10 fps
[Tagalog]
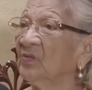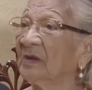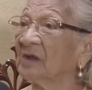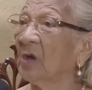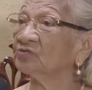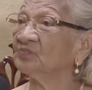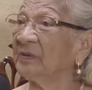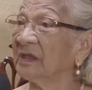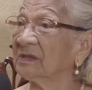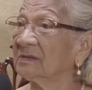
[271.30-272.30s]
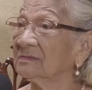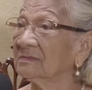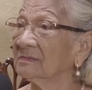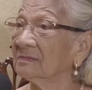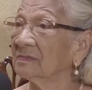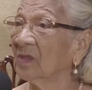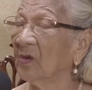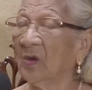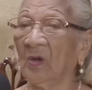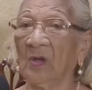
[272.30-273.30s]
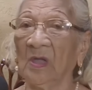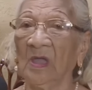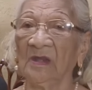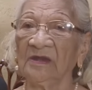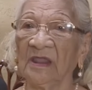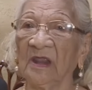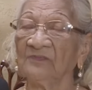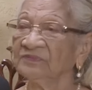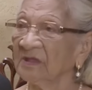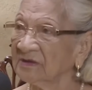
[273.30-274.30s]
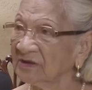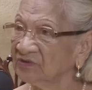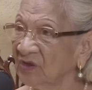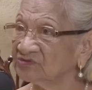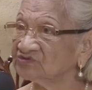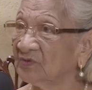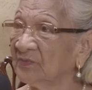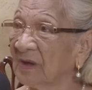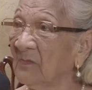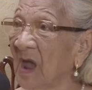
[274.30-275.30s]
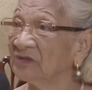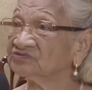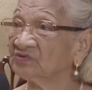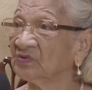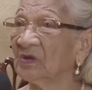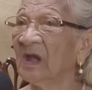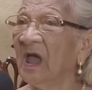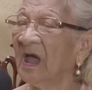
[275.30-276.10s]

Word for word: the war outbreak. Oh, and then after graduation from high school,